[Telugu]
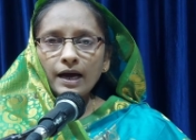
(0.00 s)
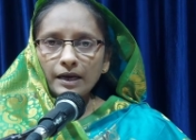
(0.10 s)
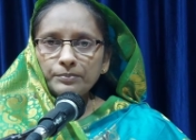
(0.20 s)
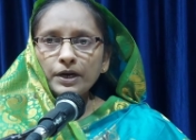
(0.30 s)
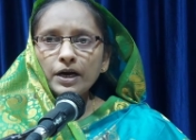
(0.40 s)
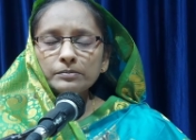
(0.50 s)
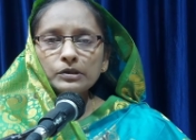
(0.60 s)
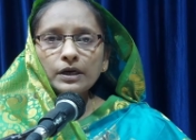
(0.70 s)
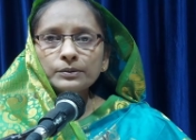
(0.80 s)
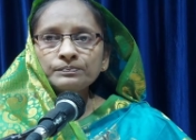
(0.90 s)
అబ్రహాం
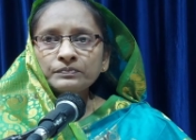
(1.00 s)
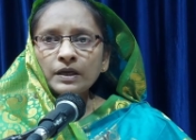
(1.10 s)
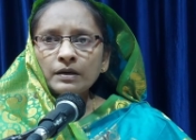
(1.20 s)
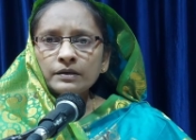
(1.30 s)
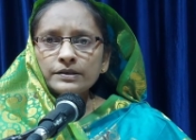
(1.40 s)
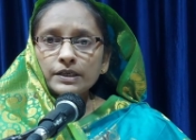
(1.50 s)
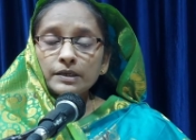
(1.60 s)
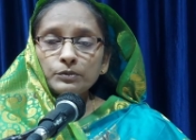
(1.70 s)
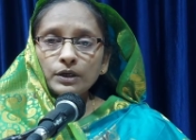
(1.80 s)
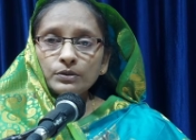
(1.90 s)
గారు
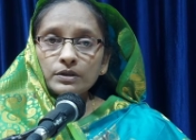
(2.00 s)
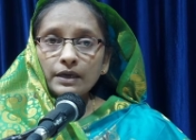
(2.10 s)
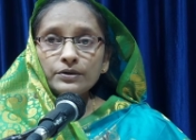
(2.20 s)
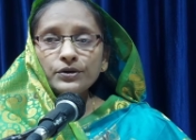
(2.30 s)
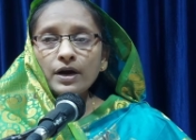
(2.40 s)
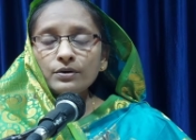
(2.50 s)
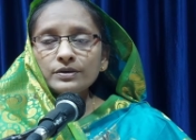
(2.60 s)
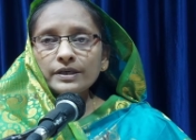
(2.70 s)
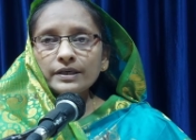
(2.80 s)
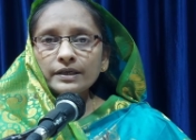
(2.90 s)
జనములకు తండ్రిగా
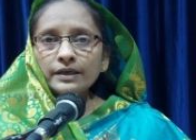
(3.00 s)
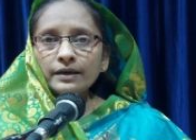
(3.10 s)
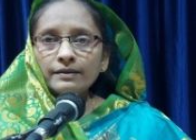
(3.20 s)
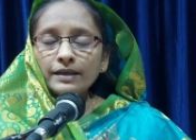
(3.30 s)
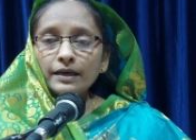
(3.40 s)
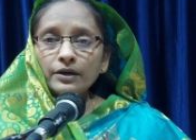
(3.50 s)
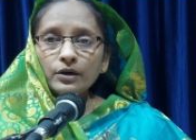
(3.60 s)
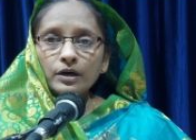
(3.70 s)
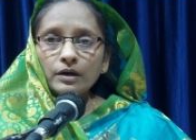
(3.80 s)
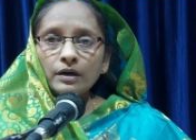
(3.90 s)
ఉండి తన
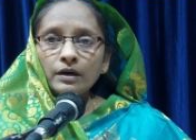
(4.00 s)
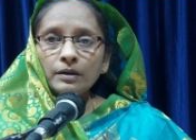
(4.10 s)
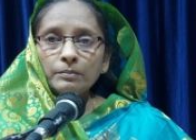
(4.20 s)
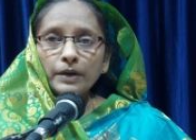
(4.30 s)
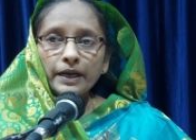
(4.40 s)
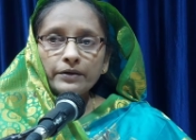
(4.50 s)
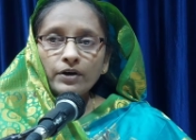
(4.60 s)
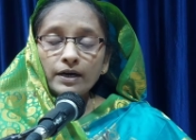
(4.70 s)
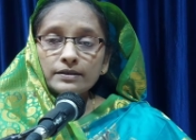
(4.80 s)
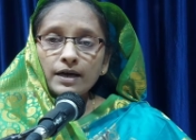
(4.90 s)
యొక్క మరి
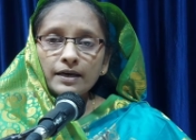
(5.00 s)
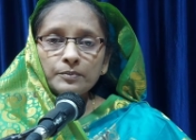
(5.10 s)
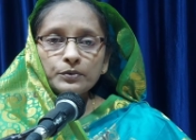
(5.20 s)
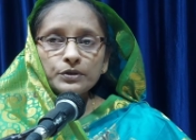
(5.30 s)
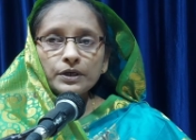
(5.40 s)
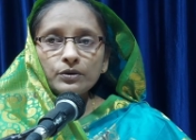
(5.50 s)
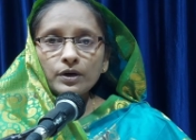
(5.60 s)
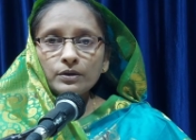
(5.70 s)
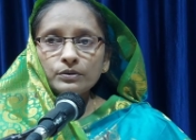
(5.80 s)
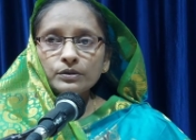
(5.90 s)
వాగ్దాన పుత్రుని
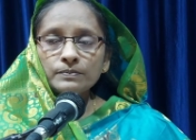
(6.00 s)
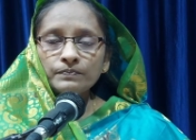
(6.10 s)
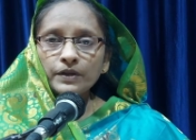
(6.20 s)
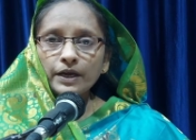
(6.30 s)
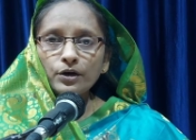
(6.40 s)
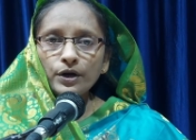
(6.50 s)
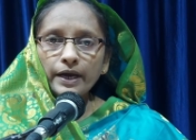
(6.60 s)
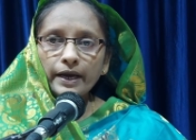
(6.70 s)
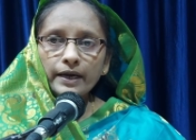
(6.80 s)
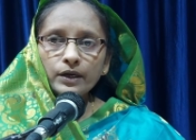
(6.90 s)
కొరకు ఎన్నో
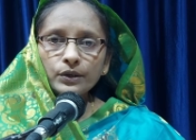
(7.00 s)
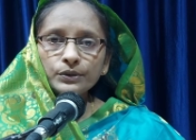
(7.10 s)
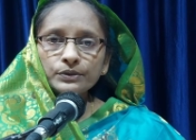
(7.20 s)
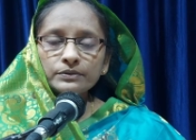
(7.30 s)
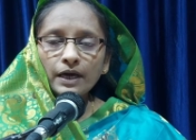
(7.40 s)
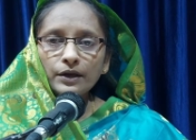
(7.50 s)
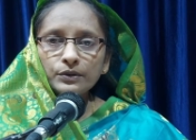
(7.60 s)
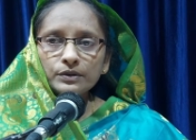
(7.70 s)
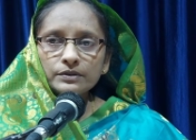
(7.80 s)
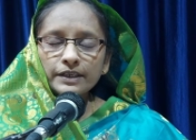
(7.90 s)
ఏండ్లు తాను
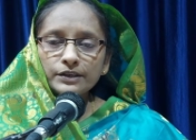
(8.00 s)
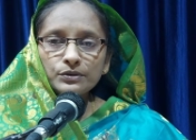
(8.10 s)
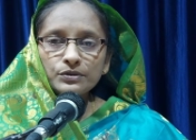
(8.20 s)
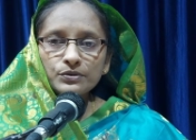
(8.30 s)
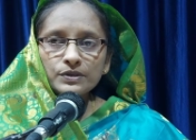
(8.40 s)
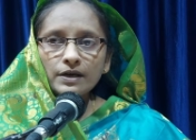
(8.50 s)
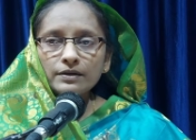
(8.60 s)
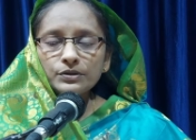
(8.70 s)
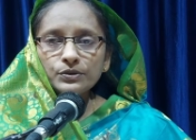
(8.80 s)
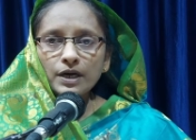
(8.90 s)
ఎదురు చూసా
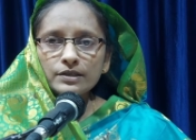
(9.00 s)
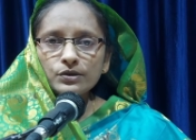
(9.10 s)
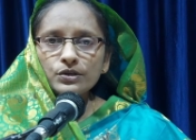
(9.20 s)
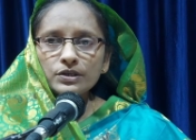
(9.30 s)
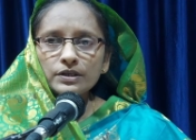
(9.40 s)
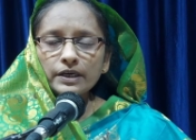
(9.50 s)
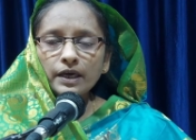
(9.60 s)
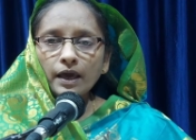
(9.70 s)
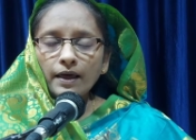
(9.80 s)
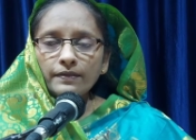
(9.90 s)
చూడాల్సి వచ్చింది
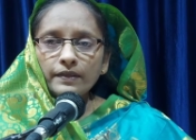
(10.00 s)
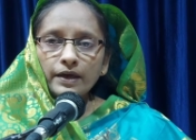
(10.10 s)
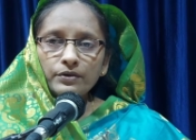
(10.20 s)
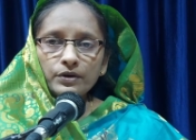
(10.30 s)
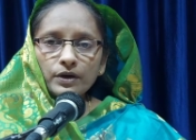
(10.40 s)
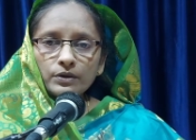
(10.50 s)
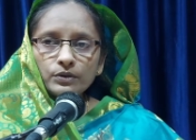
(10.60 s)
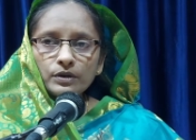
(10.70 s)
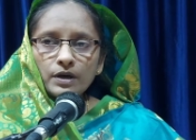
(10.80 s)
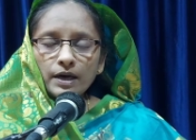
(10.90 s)
దేవుని కొరకు
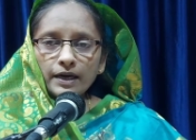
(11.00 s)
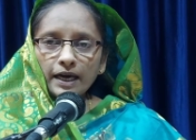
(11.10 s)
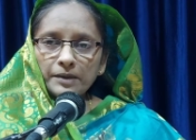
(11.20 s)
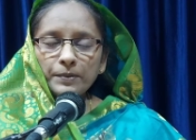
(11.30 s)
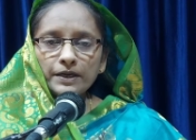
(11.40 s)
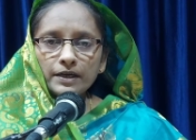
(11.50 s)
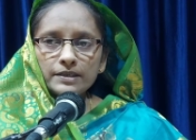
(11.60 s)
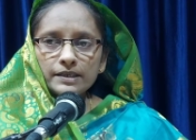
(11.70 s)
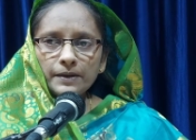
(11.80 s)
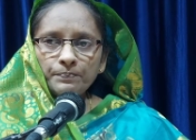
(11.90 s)
కనిపెట్టాల్సి